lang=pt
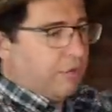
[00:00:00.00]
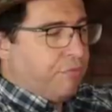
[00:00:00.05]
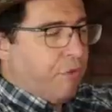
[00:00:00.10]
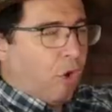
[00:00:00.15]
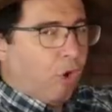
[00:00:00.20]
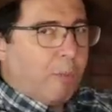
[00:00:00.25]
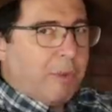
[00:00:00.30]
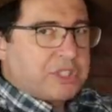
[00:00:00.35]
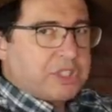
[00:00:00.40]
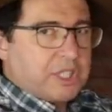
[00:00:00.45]
e
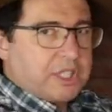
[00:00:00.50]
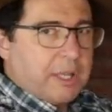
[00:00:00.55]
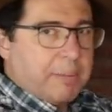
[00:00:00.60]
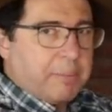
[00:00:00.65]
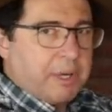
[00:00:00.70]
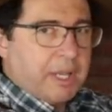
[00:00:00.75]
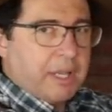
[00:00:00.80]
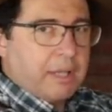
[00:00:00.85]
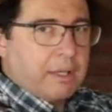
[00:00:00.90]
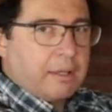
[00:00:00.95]
vou começando a
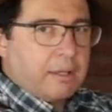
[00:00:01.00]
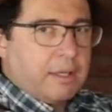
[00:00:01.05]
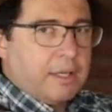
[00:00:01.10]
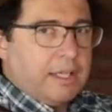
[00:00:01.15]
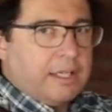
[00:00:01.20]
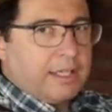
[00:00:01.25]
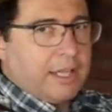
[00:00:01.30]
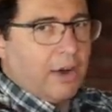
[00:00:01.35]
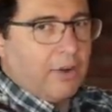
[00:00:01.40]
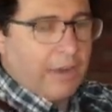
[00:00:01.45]
abrir.
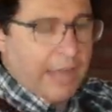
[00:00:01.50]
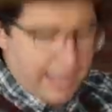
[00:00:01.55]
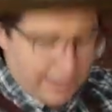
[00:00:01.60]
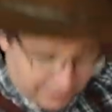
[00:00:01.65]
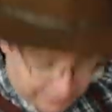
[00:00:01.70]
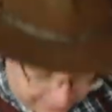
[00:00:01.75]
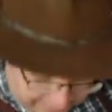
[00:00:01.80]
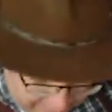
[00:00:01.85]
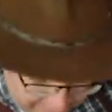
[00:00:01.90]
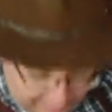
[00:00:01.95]
Então,
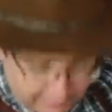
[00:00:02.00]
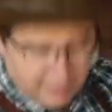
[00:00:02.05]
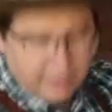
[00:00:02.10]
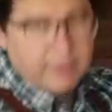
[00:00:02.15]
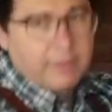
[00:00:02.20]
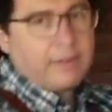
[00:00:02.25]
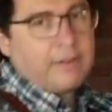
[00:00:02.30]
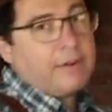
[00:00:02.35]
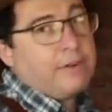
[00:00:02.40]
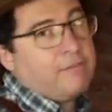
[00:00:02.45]
né?
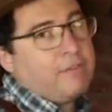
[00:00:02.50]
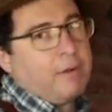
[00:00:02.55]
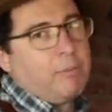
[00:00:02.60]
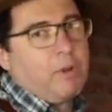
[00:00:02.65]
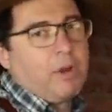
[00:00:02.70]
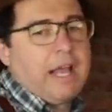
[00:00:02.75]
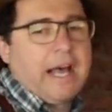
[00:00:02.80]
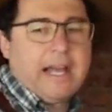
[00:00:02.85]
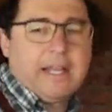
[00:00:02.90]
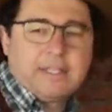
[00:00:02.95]

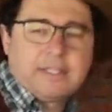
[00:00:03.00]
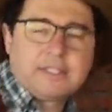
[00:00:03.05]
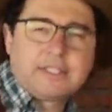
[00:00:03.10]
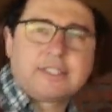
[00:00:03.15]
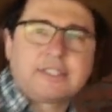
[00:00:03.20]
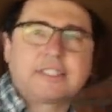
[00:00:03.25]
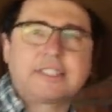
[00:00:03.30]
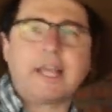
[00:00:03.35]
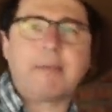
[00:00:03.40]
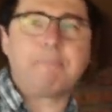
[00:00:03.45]
Vamos lá,
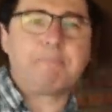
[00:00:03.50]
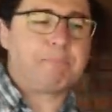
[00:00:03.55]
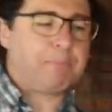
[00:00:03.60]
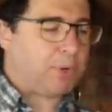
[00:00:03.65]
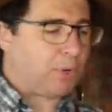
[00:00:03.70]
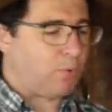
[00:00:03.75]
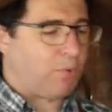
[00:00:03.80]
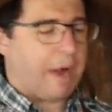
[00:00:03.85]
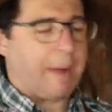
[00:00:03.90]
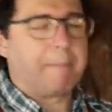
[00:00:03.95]

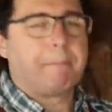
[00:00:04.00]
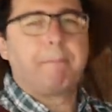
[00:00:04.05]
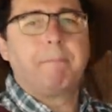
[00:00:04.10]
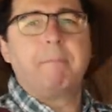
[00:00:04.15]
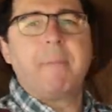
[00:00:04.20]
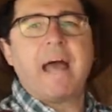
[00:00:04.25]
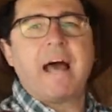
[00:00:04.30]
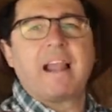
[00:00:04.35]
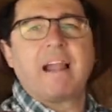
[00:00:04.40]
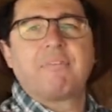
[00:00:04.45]
sempre com a
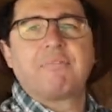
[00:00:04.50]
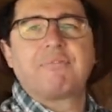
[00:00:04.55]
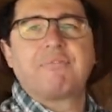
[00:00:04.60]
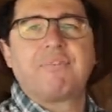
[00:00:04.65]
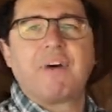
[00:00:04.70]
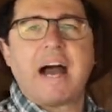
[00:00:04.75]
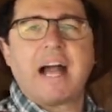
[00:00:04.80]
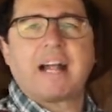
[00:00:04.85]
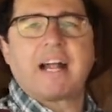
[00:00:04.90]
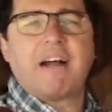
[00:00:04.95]
bela
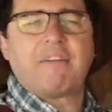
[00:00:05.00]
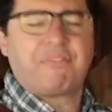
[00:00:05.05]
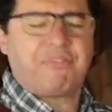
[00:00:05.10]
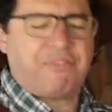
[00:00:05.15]
faca